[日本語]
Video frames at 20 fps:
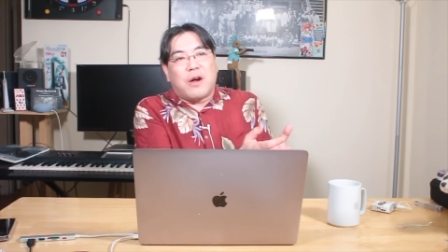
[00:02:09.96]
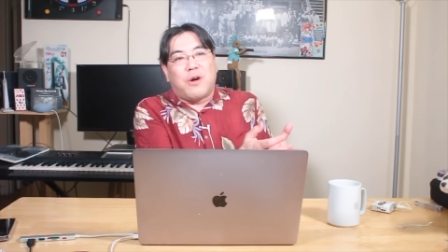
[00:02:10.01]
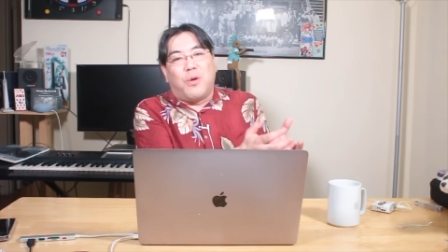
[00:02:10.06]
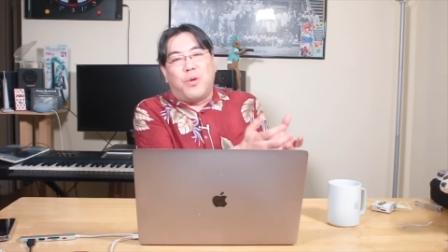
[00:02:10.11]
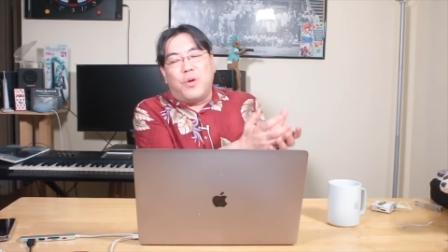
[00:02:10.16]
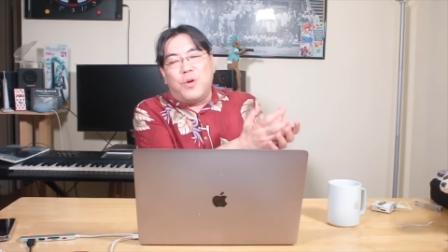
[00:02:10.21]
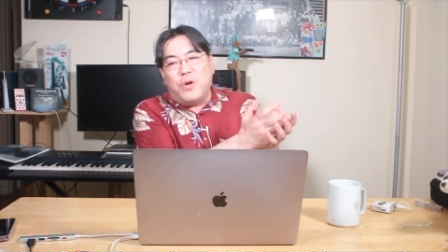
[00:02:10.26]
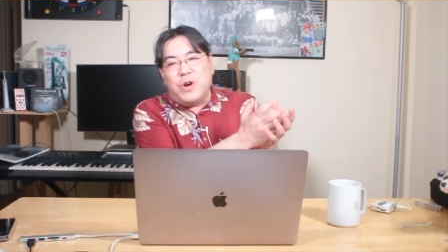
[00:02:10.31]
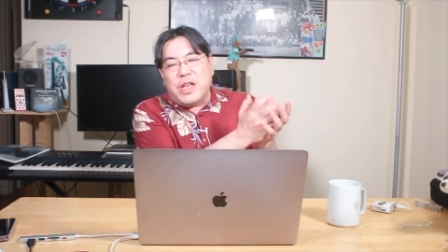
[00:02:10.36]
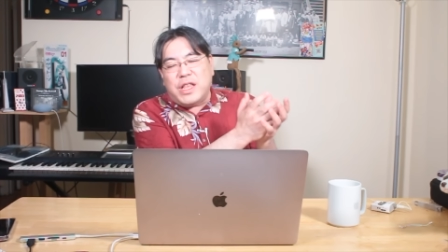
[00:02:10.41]

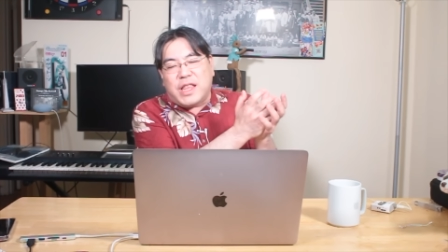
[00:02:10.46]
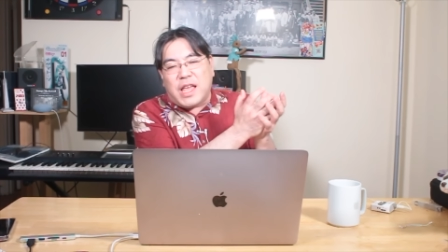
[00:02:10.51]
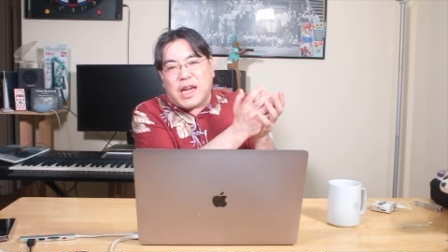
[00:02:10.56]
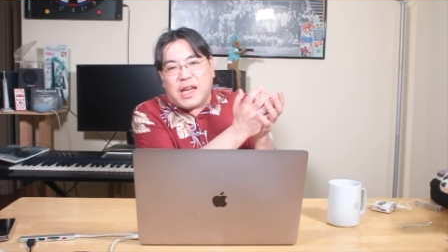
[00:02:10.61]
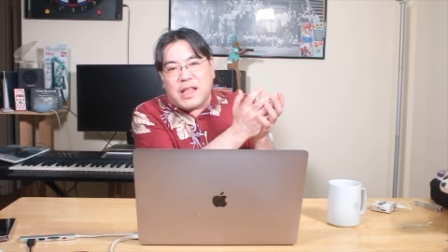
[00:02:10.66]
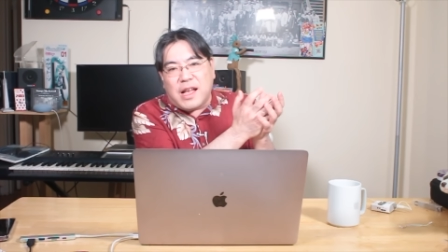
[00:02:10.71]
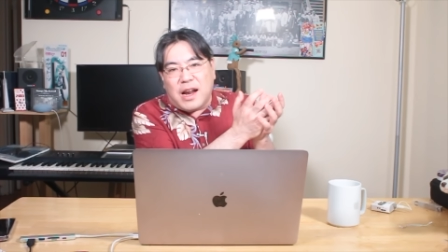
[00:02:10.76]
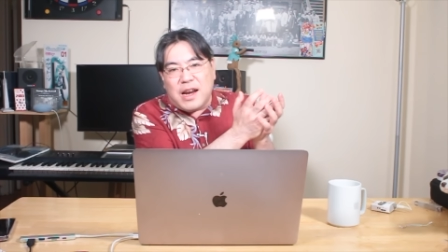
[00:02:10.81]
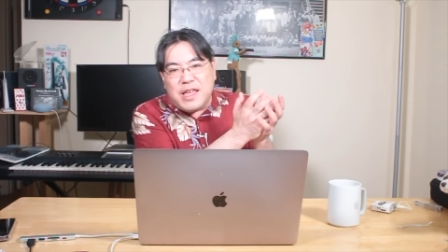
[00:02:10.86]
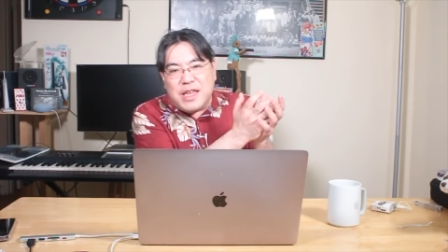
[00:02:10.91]
合理
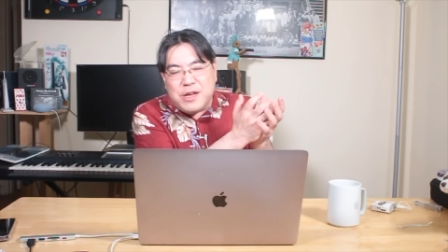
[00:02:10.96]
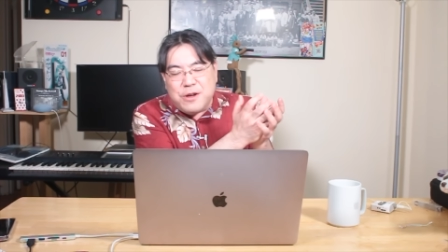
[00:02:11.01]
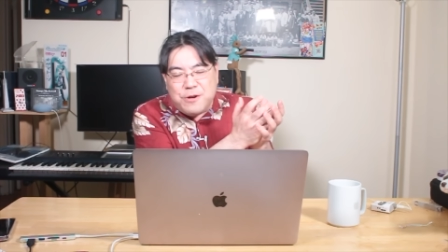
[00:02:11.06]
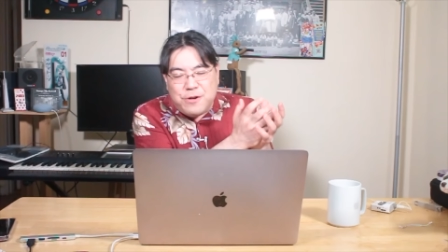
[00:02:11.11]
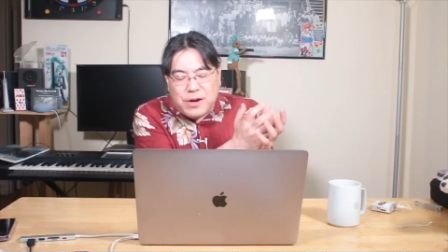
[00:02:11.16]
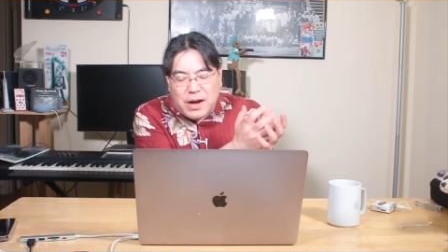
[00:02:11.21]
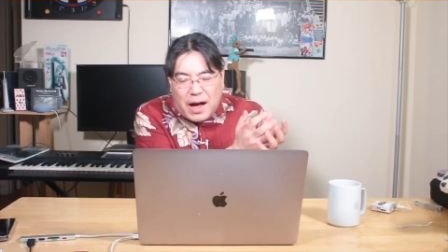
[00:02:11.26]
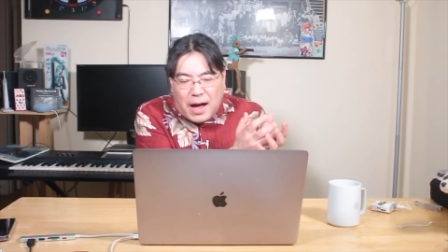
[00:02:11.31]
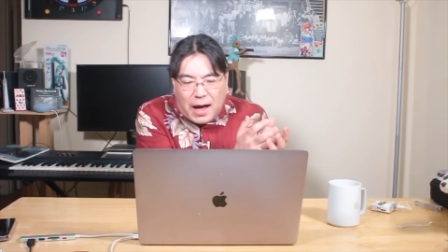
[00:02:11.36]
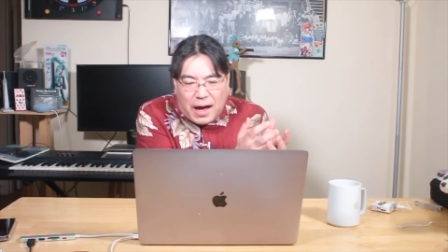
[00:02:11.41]
的な理
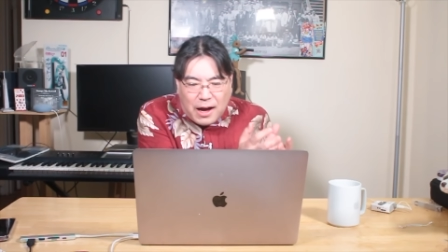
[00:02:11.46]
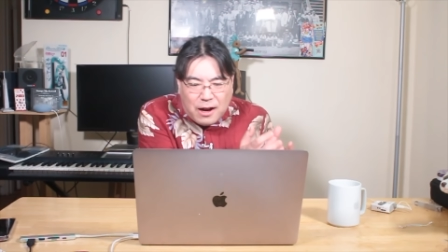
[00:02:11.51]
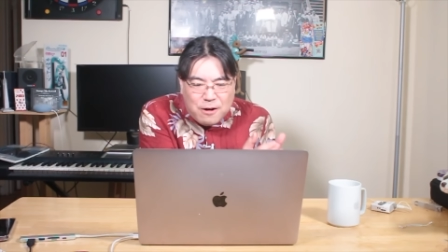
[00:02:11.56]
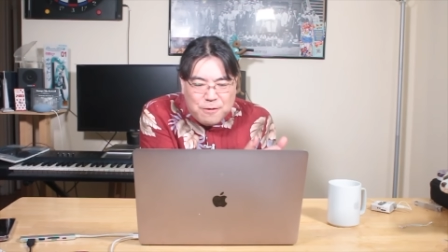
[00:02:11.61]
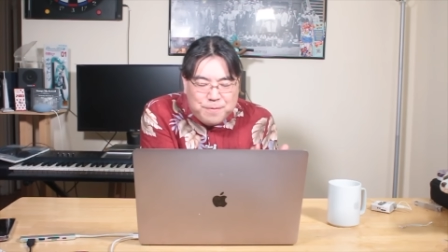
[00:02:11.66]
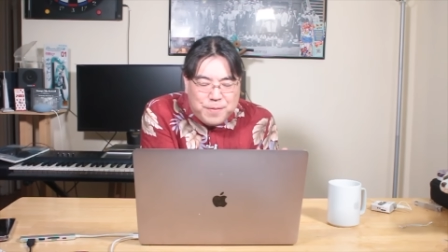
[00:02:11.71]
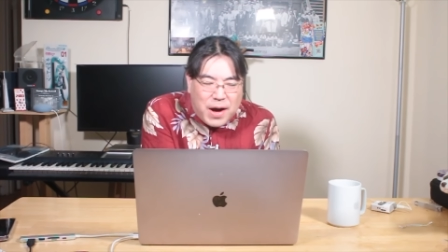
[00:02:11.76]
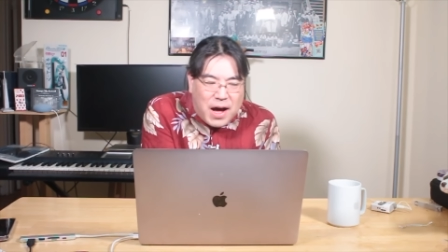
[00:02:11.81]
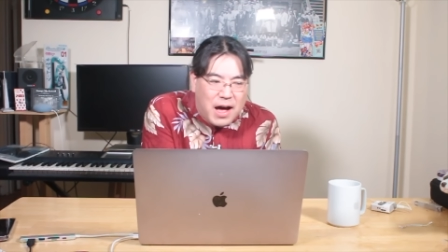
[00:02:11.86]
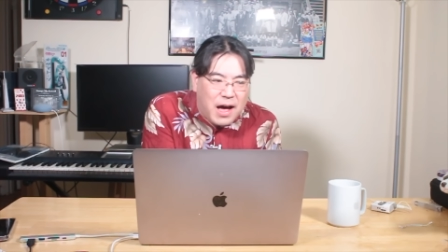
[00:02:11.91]
由があ
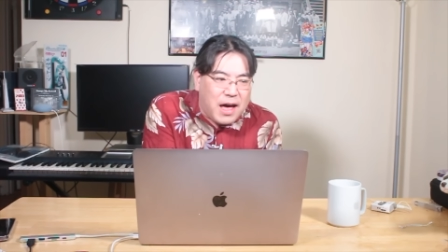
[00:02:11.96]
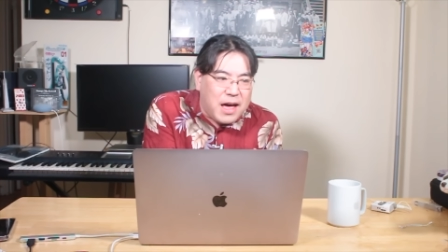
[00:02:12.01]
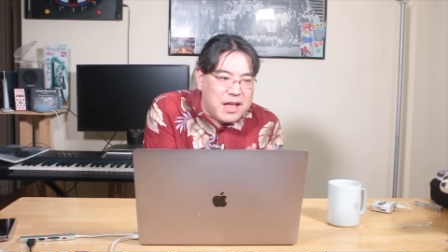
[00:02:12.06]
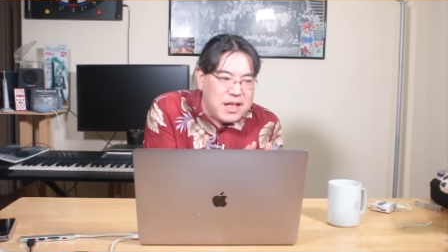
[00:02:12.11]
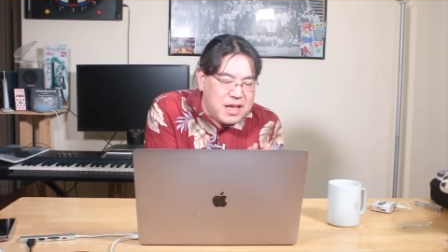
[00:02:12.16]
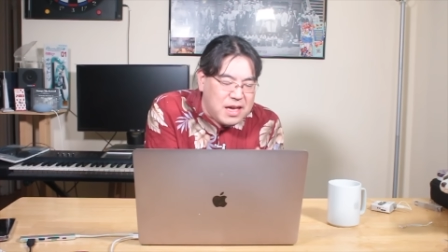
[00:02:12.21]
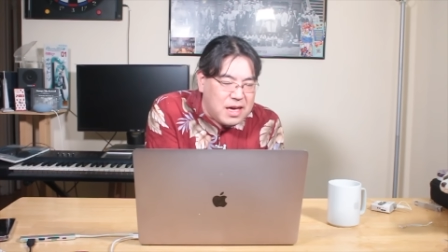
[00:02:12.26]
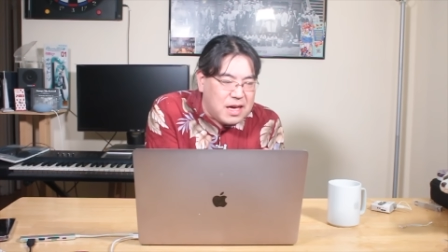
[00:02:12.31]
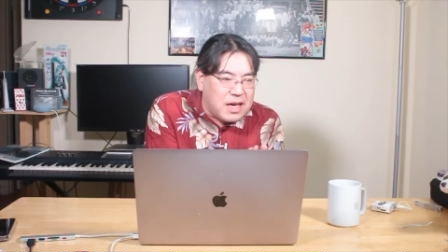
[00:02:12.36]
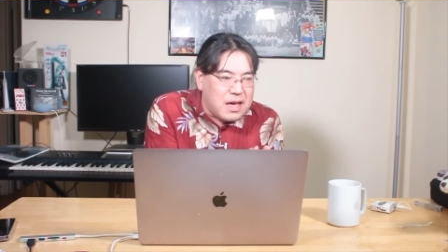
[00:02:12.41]
る場合
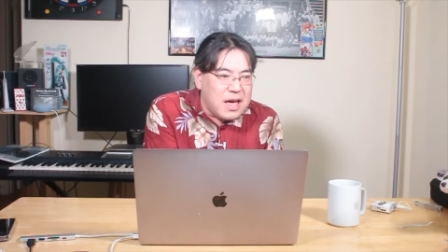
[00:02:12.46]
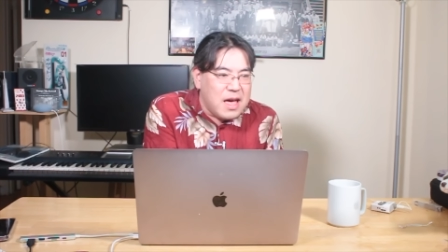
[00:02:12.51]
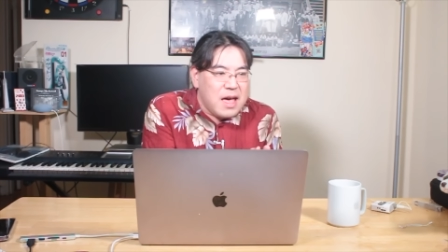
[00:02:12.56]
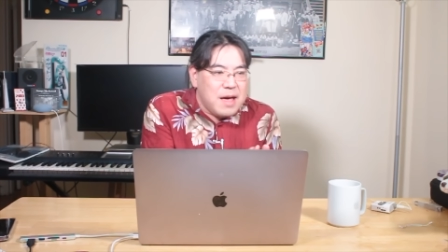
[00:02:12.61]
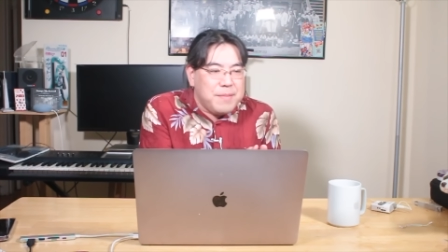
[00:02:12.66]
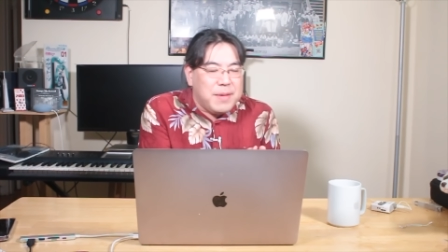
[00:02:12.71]
に、